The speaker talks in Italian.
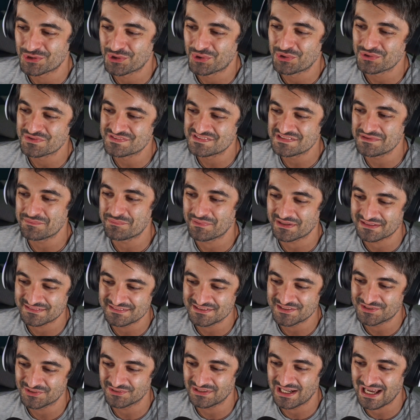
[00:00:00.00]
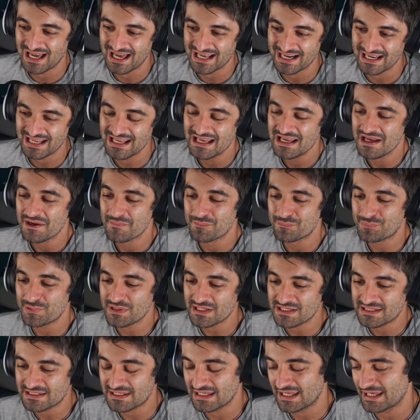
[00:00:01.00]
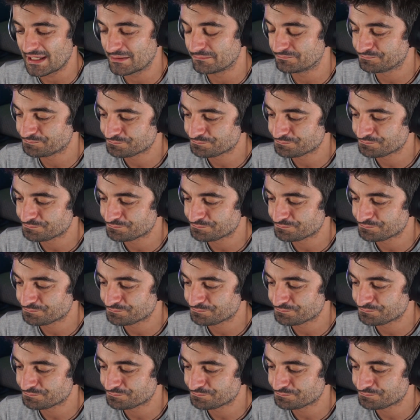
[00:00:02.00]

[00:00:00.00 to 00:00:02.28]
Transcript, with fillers: così particolare perché